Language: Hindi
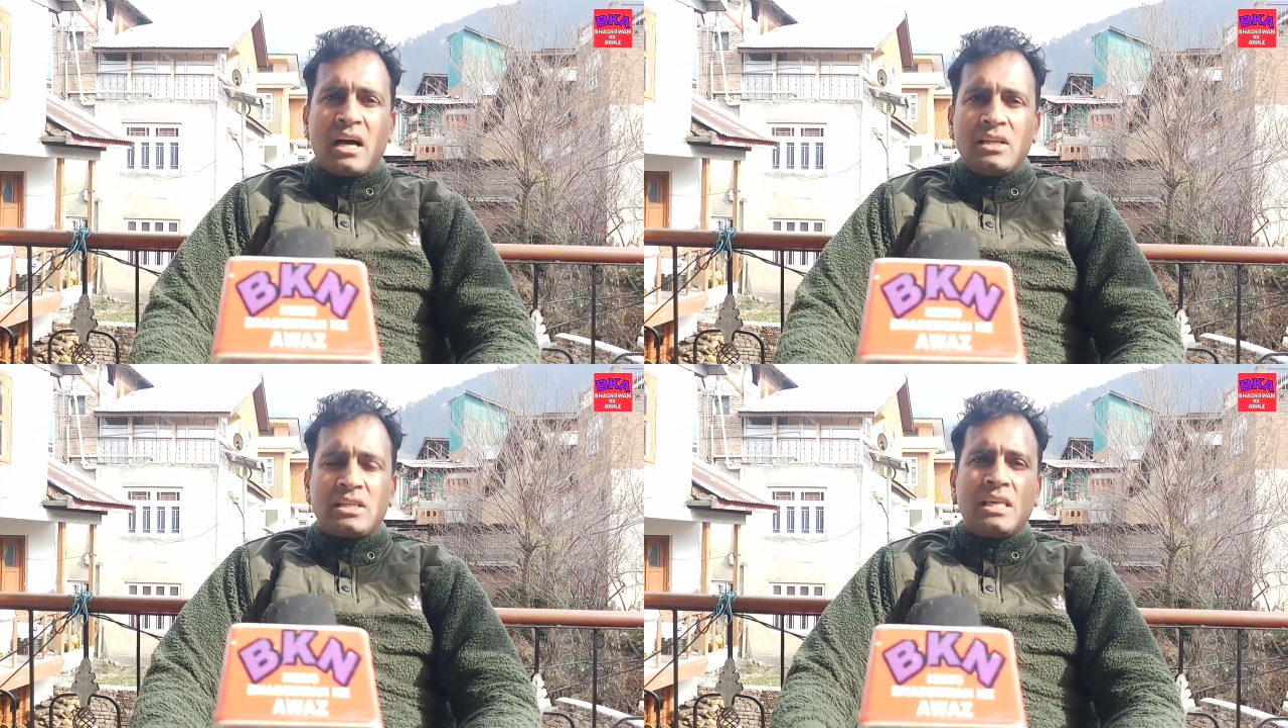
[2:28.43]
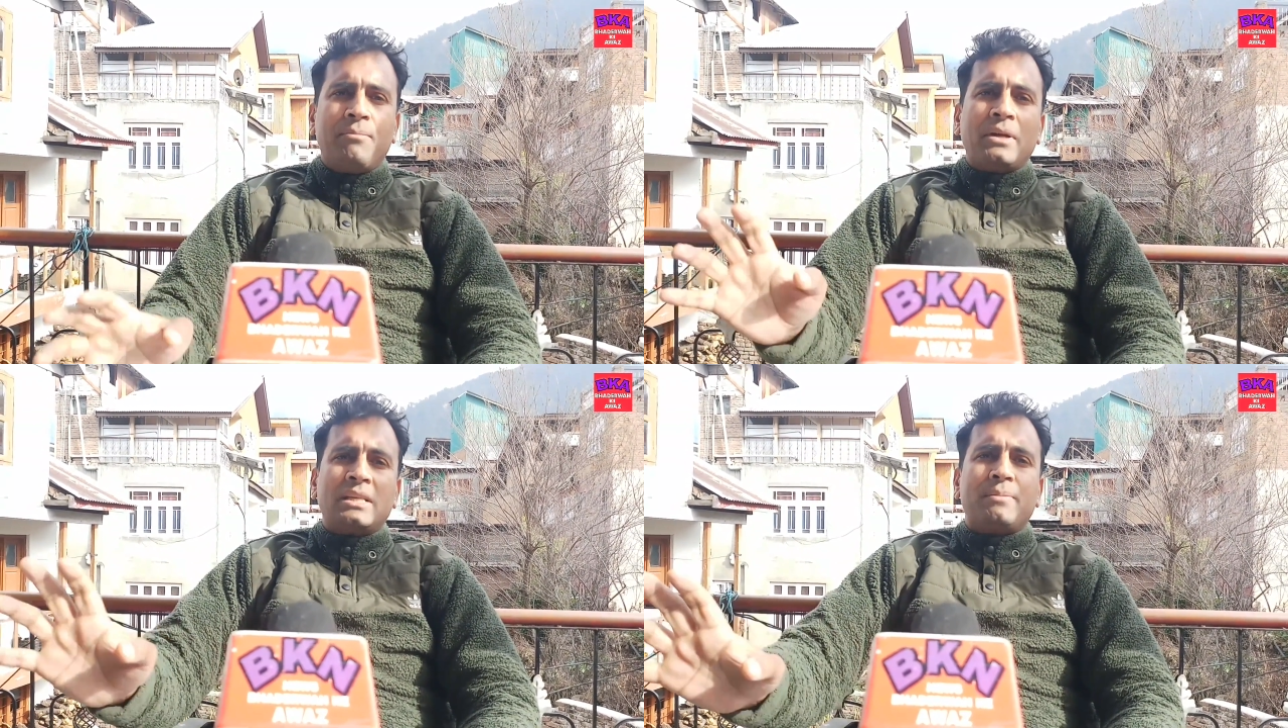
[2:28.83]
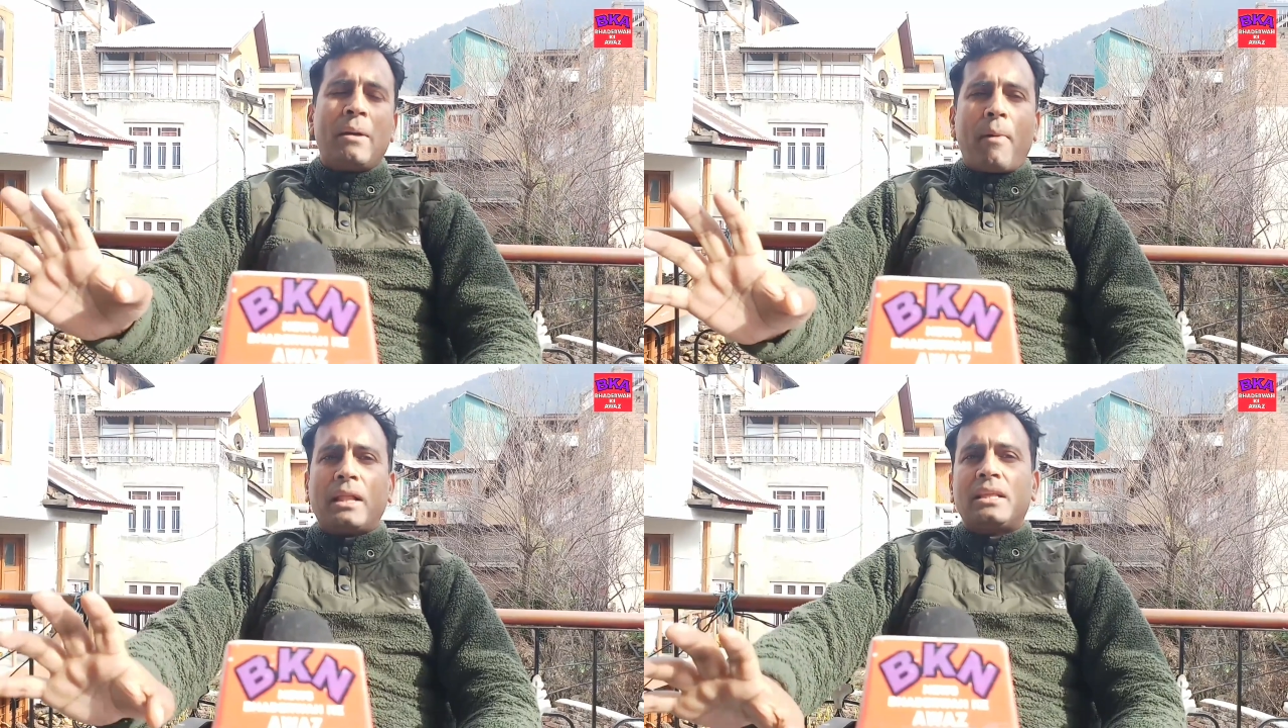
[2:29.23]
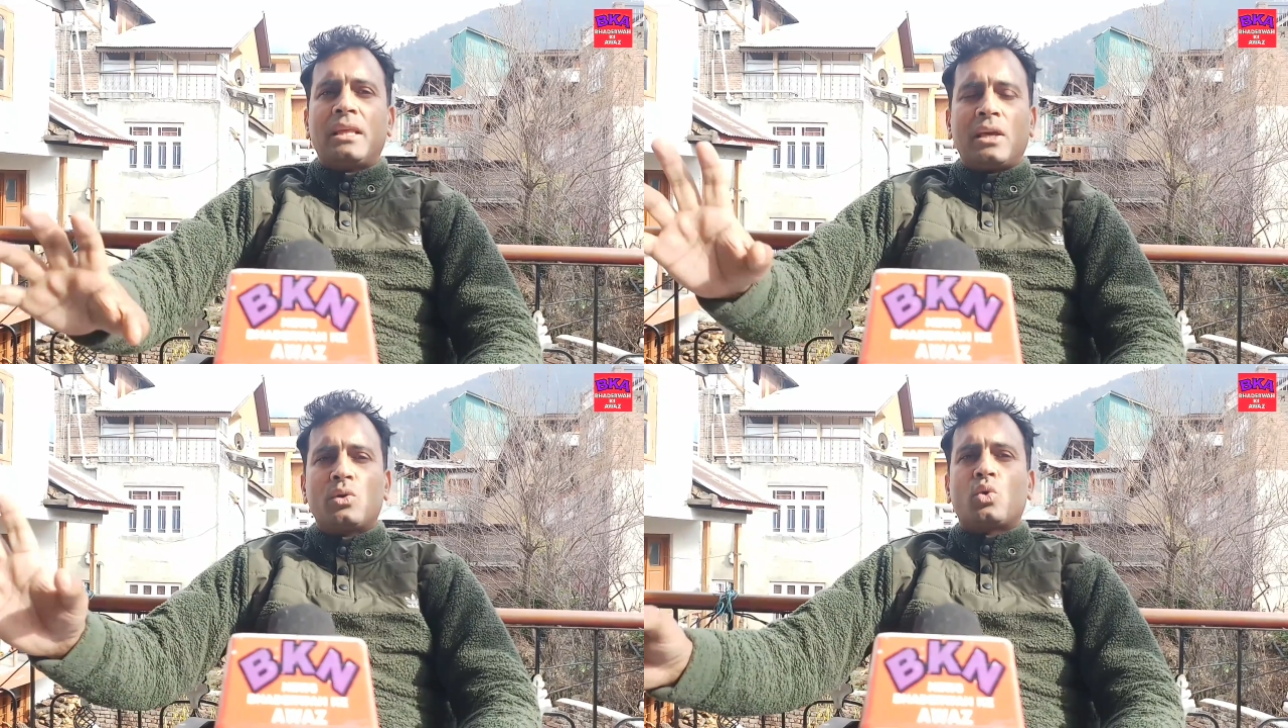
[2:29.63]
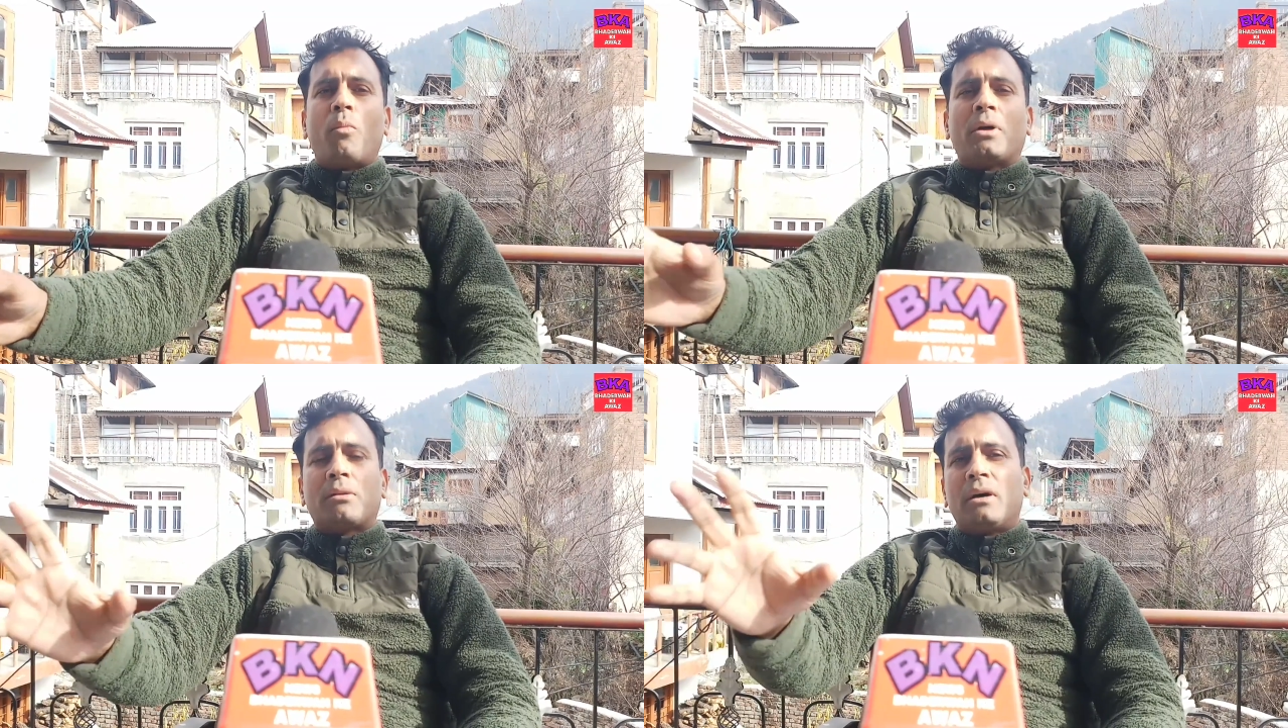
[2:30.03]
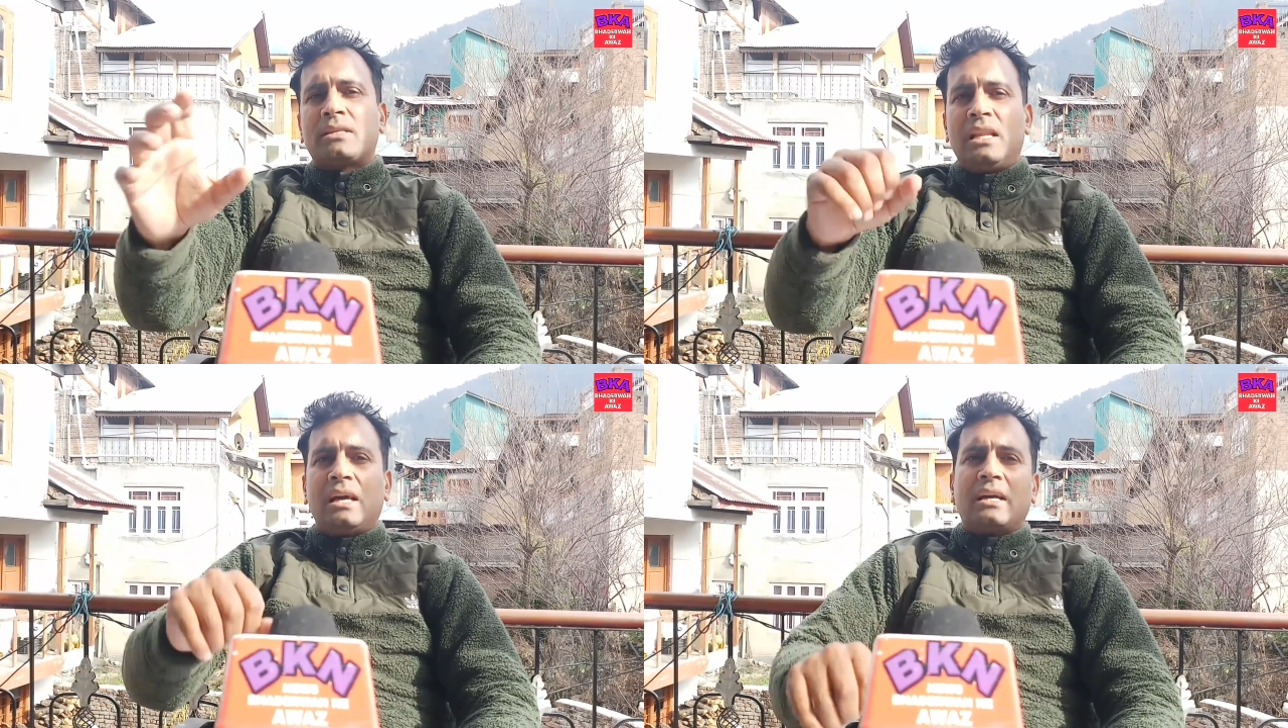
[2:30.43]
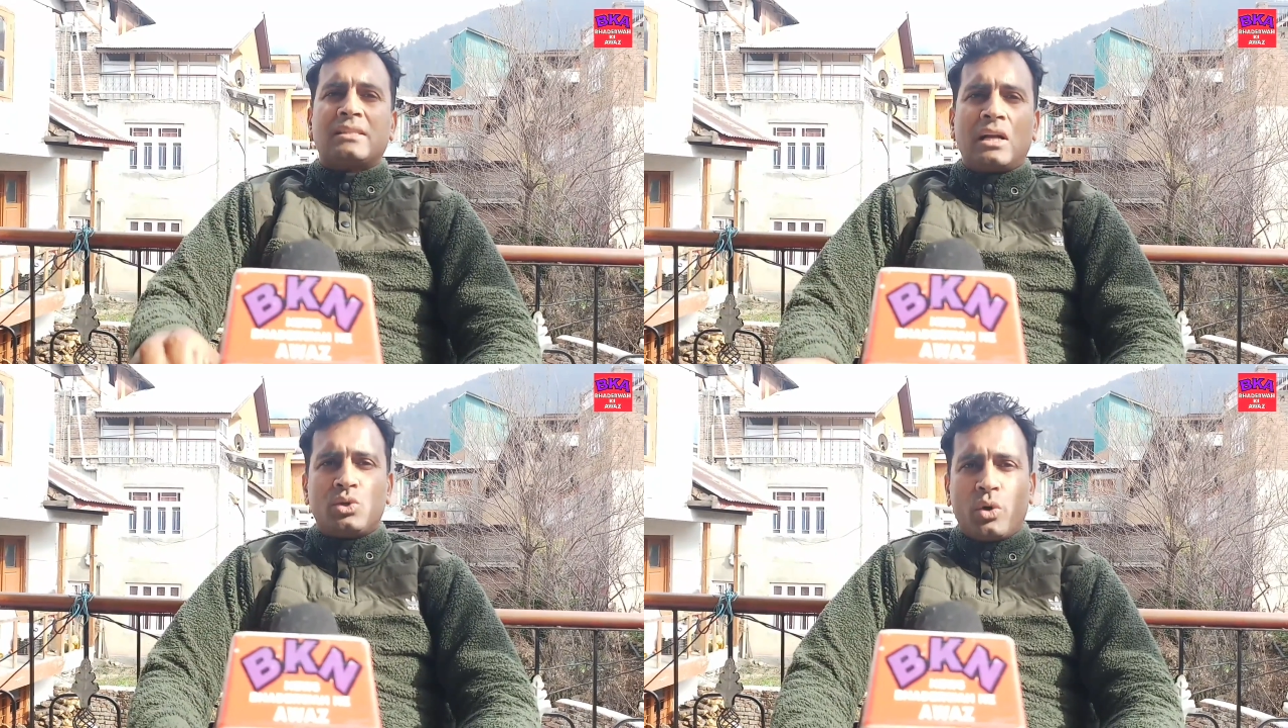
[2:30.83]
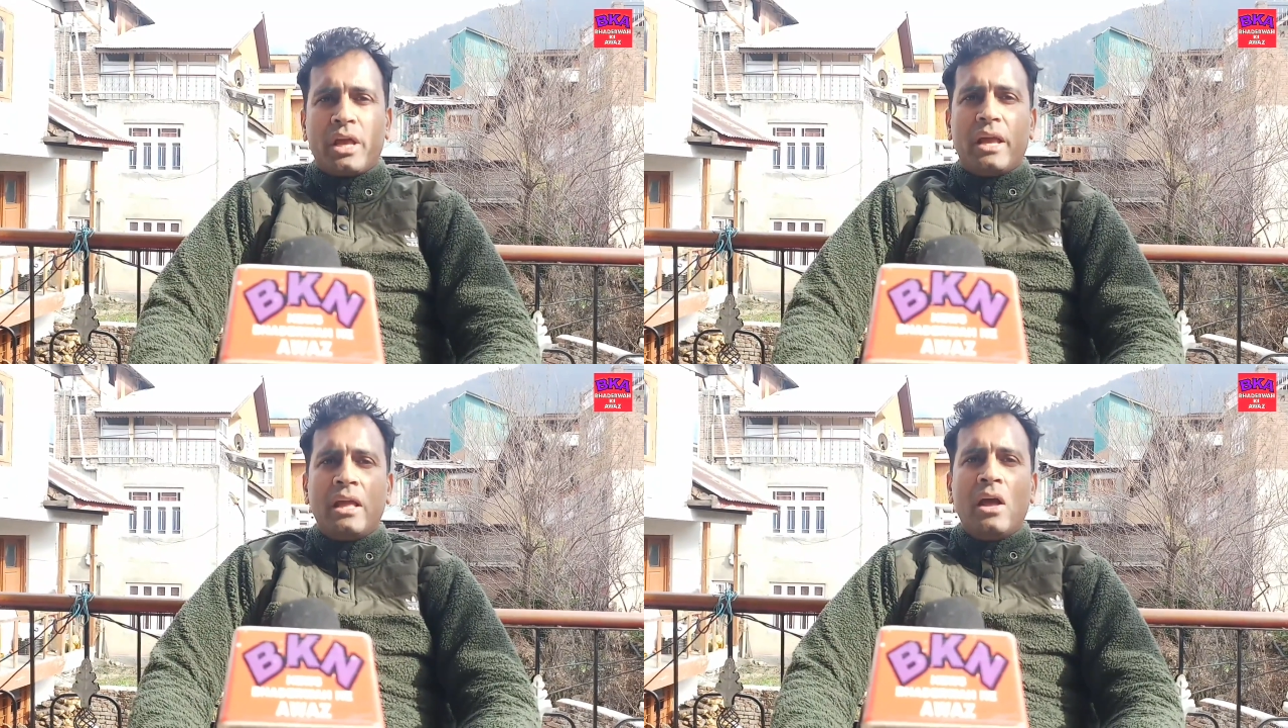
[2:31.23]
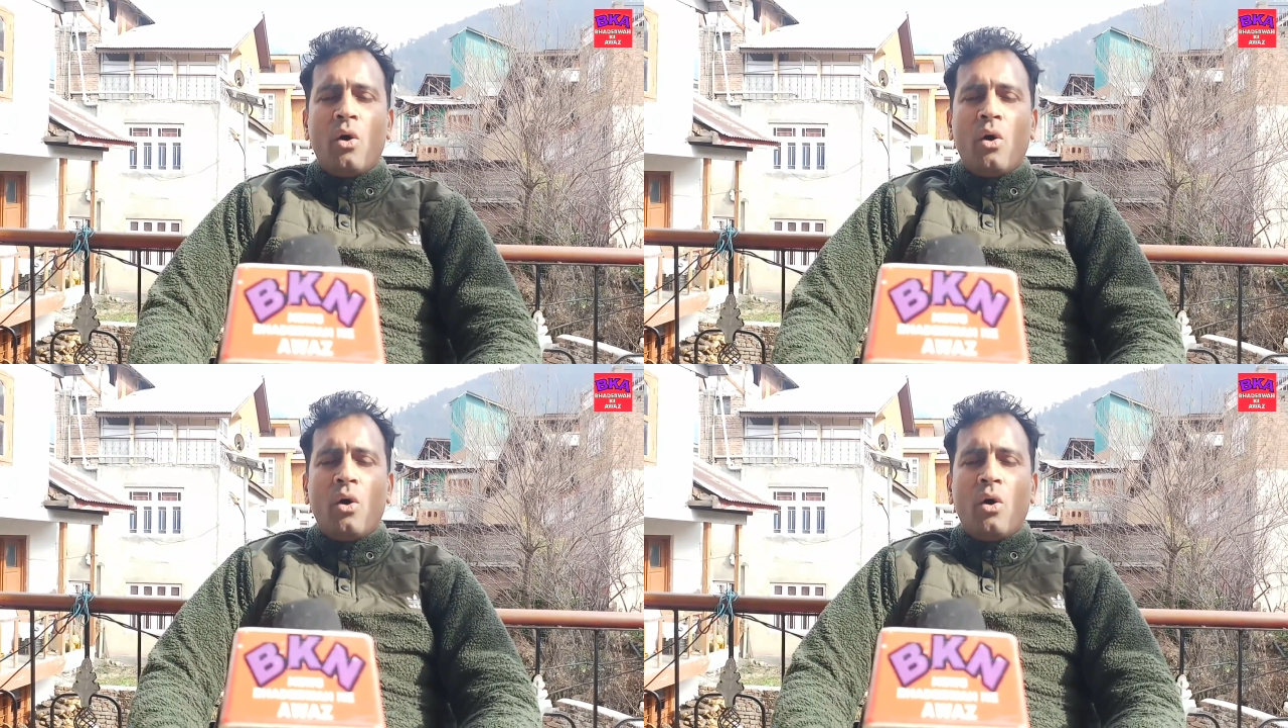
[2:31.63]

था जिसकी बेसिस पे हम कहते थे कि उसको भद्रवाह जिले के साथ जोड़िए